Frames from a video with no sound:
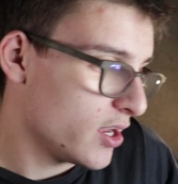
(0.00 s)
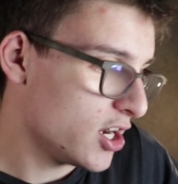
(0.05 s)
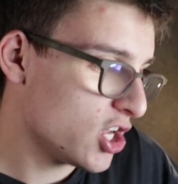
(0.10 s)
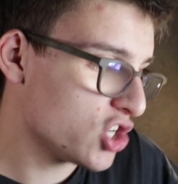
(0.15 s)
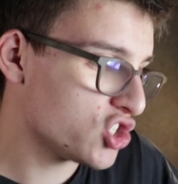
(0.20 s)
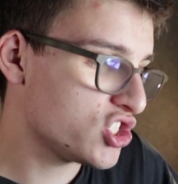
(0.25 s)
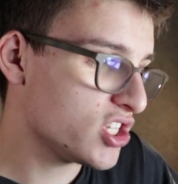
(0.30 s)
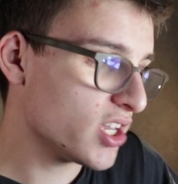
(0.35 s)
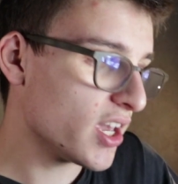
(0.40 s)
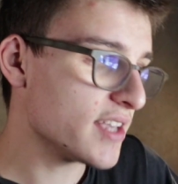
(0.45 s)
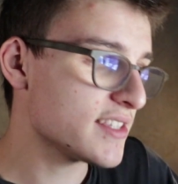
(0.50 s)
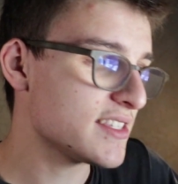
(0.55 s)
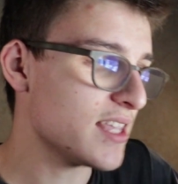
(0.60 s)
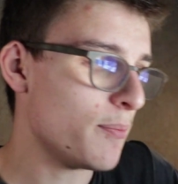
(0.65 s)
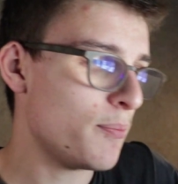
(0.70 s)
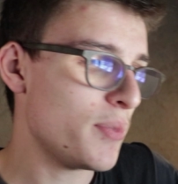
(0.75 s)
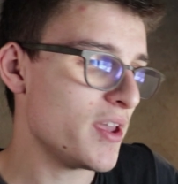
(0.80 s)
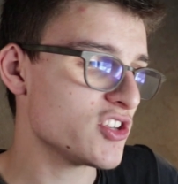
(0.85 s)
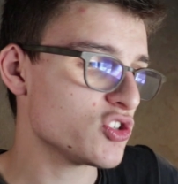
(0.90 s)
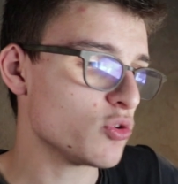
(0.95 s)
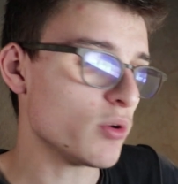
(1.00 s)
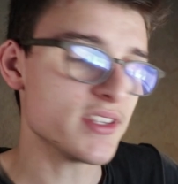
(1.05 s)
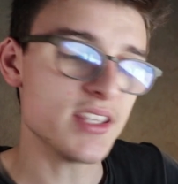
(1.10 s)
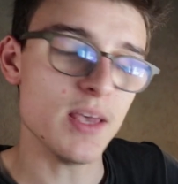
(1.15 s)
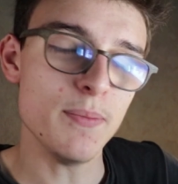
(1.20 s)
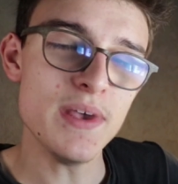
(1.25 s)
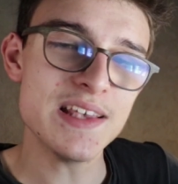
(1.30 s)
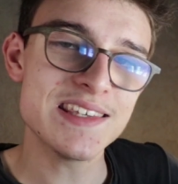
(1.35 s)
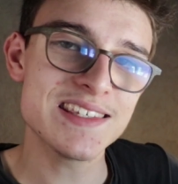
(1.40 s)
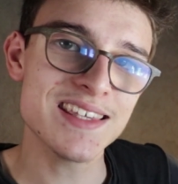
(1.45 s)
là je dirais que ça pèse je crois que
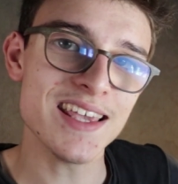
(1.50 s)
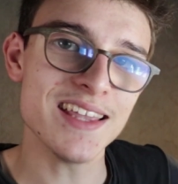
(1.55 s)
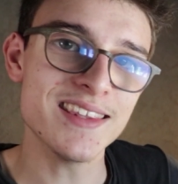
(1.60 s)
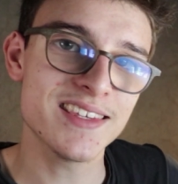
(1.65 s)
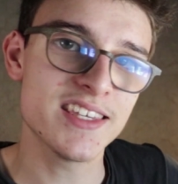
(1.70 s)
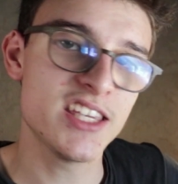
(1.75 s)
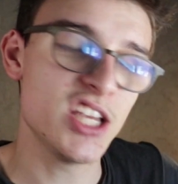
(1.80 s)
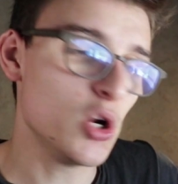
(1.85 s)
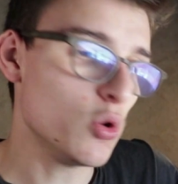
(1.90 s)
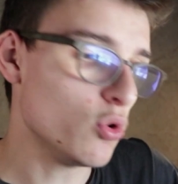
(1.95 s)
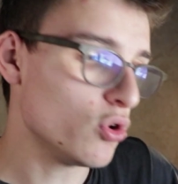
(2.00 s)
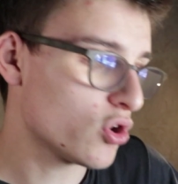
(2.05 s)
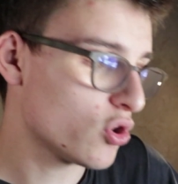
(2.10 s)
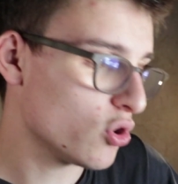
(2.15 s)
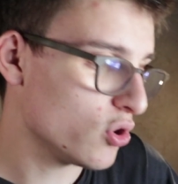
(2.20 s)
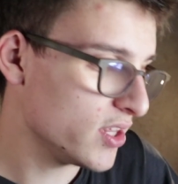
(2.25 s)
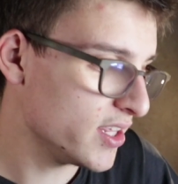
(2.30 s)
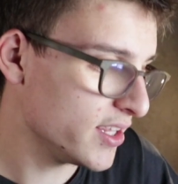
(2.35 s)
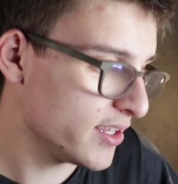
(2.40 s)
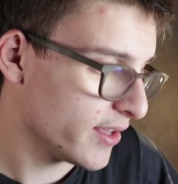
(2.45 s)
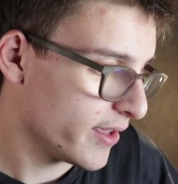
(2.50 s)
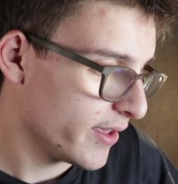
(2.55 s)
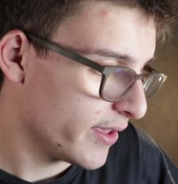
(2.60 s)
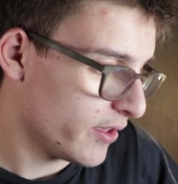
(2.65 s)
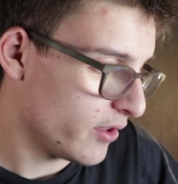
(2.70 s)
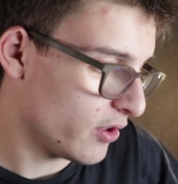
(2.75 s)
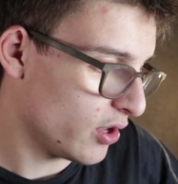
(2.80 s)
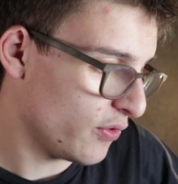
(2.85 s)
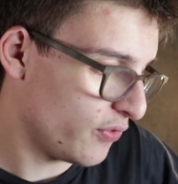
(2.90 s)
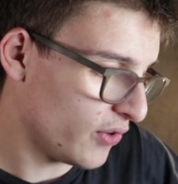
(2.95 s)
ça pèse 4 kg le colis
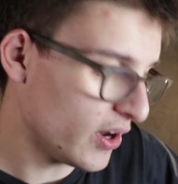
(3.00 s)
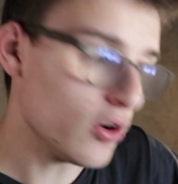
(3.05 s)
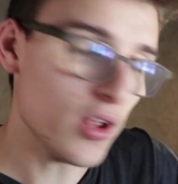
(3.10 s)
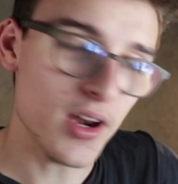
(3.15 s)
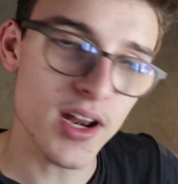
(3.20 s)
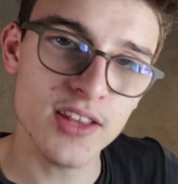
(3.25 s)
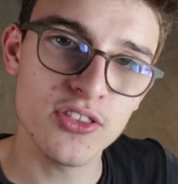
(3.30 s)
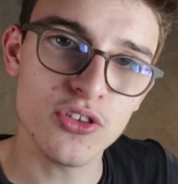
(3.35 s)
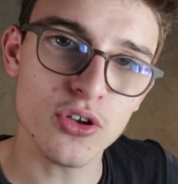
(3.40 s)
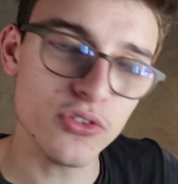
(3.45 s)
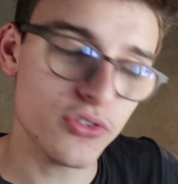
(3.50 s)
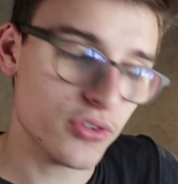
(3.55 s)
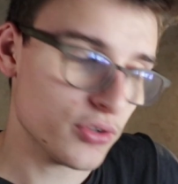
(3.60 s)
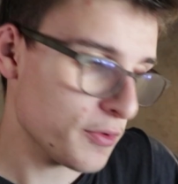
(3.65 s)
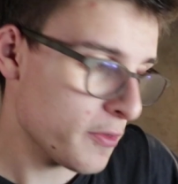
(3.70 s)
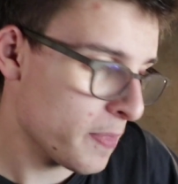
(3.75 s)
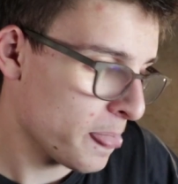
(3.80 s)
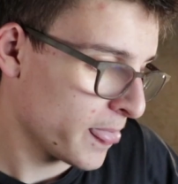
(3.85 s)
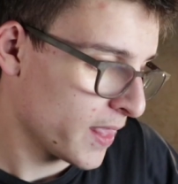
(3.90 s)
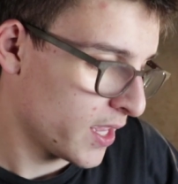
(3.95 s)
enfin la tente